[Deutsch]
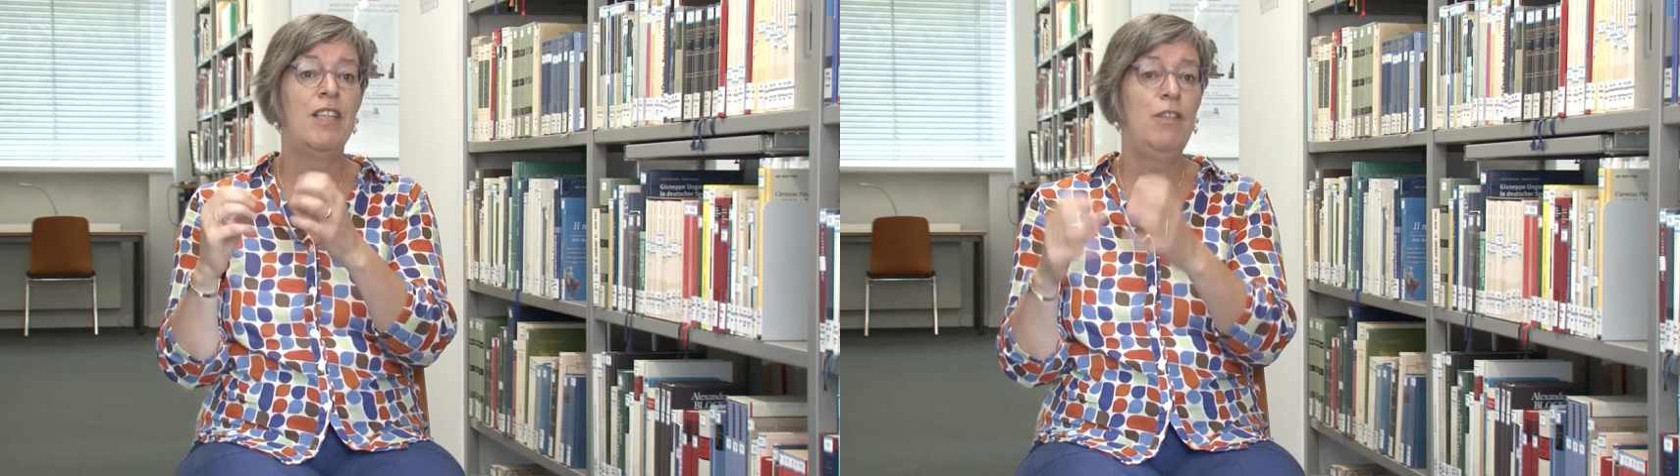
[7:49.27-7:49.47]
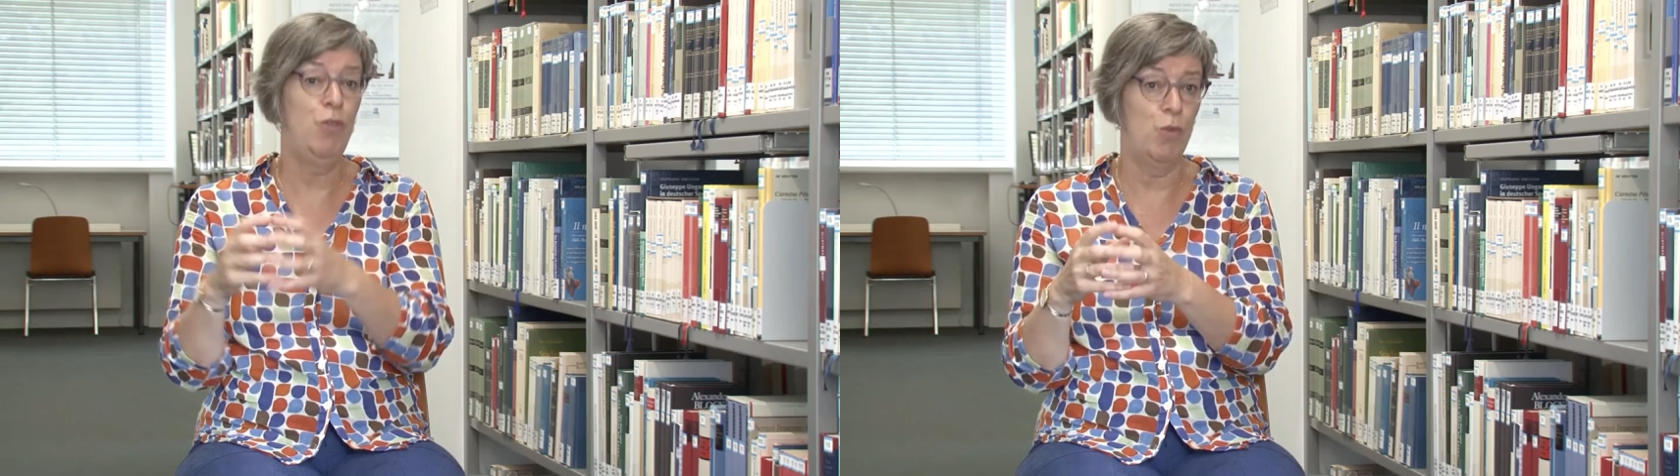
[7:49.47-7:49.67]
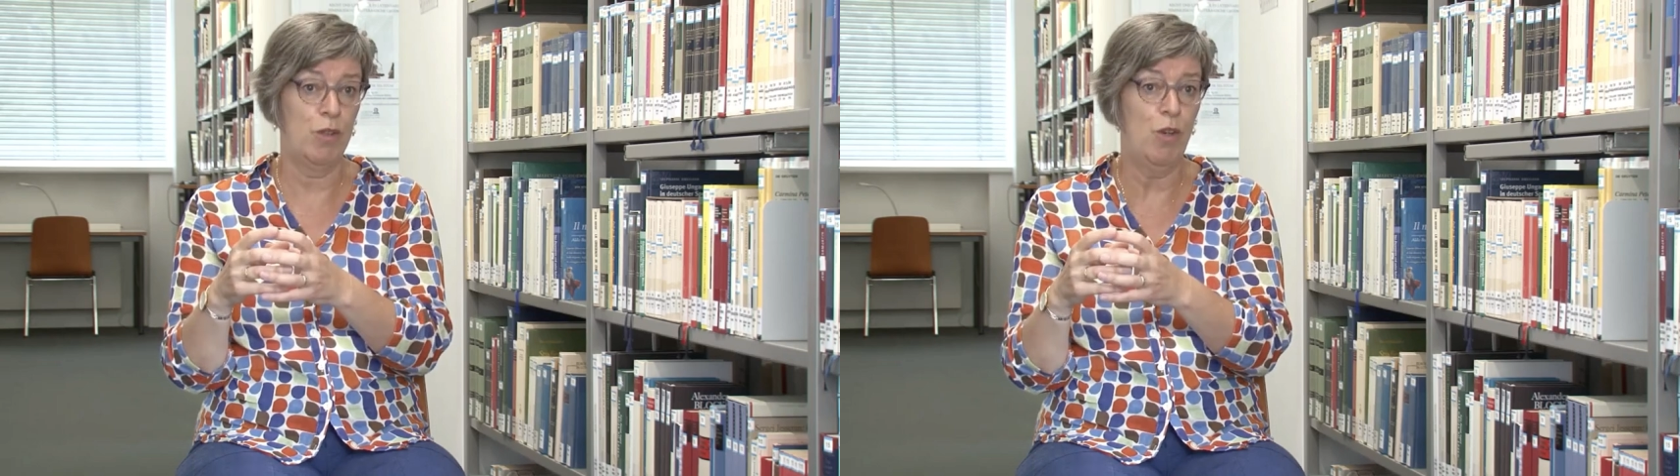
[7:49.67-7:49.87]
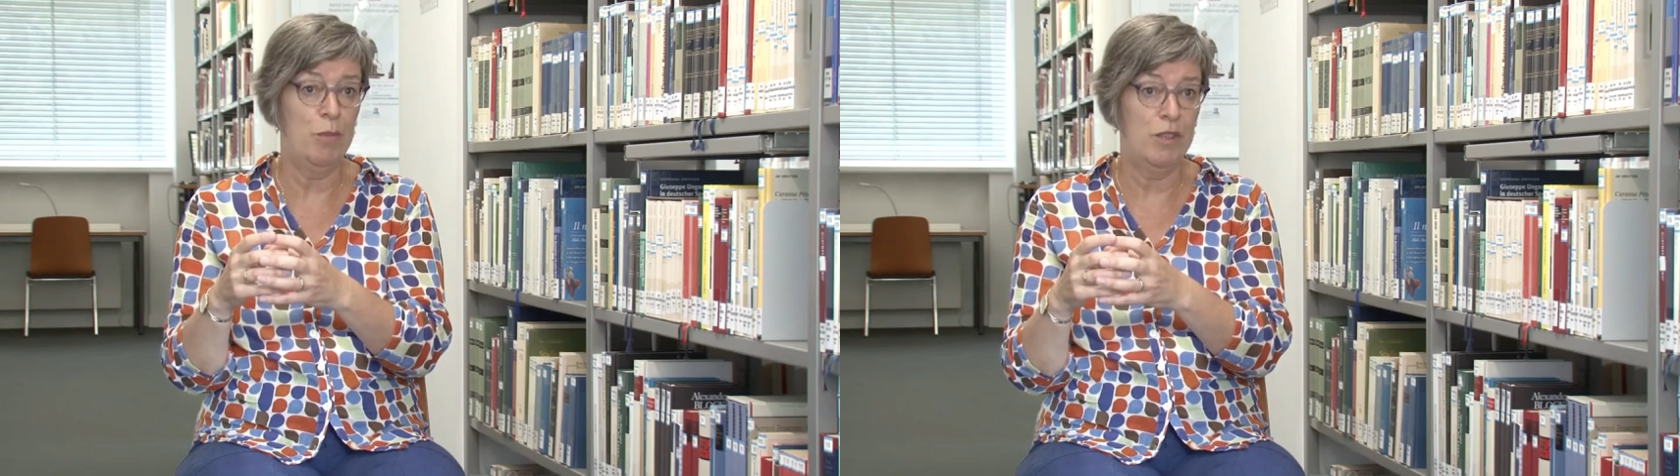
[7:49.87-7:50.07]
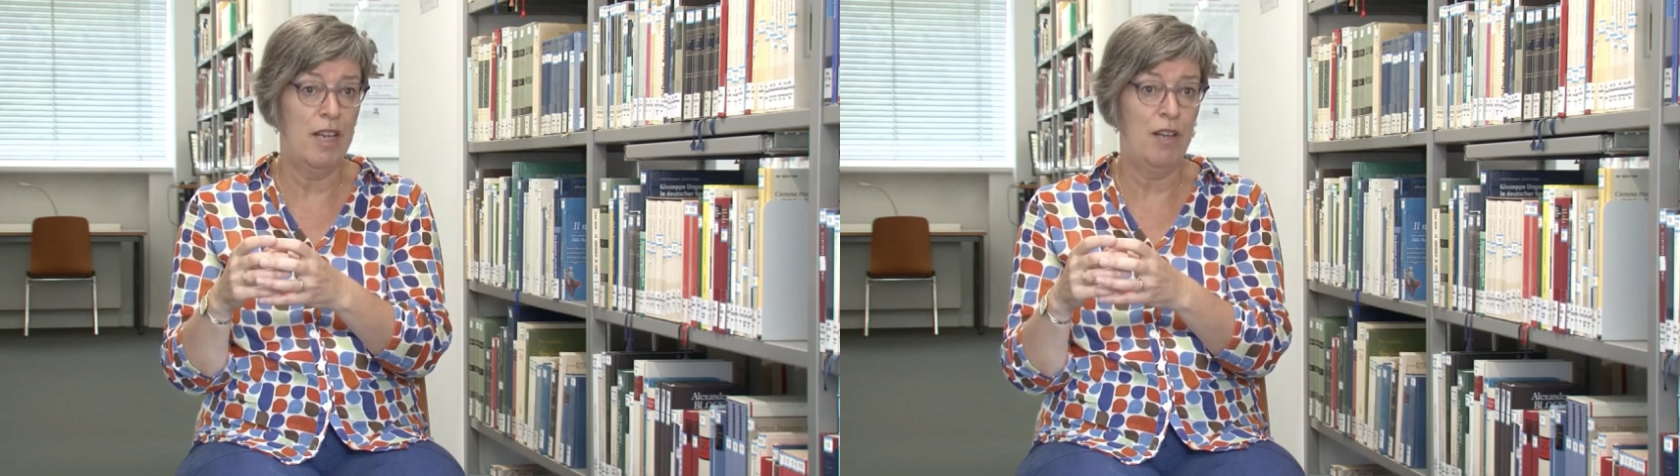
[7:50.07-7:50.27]

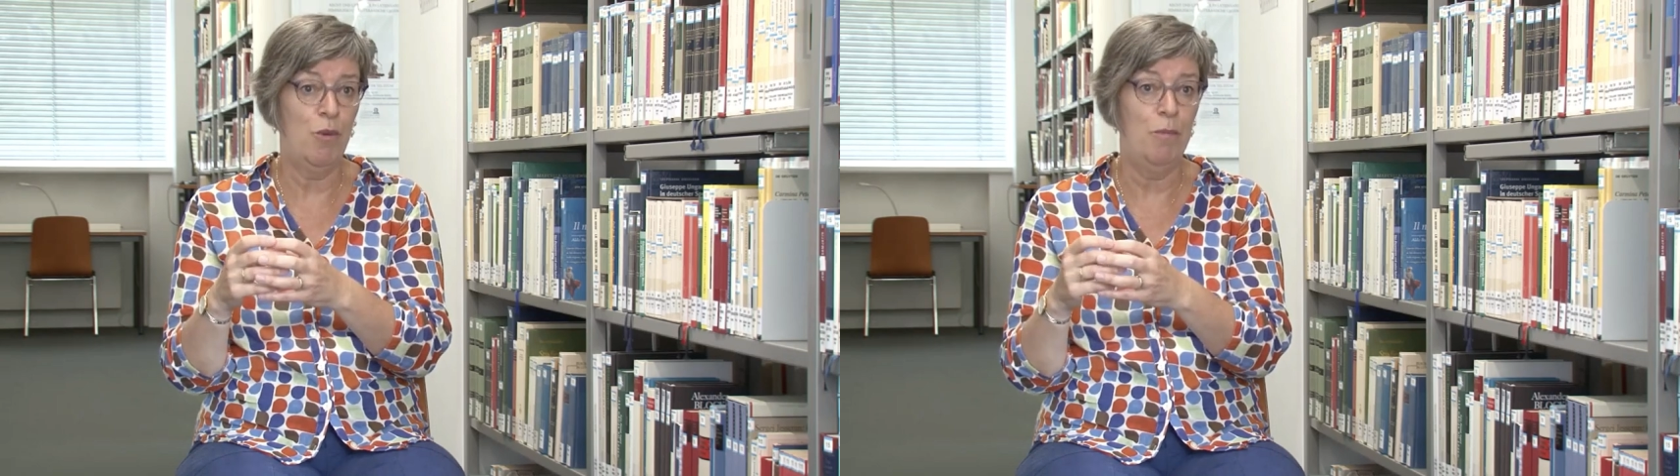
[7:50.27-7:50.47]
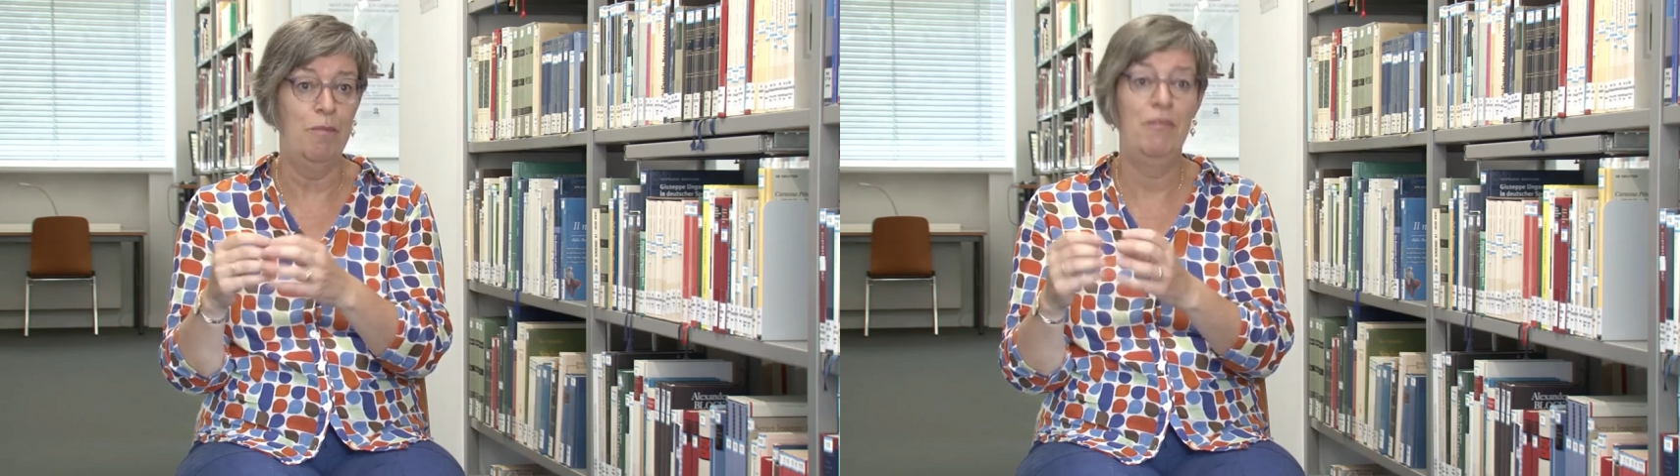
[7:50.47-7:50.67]
Reviewer-Kommentaren um.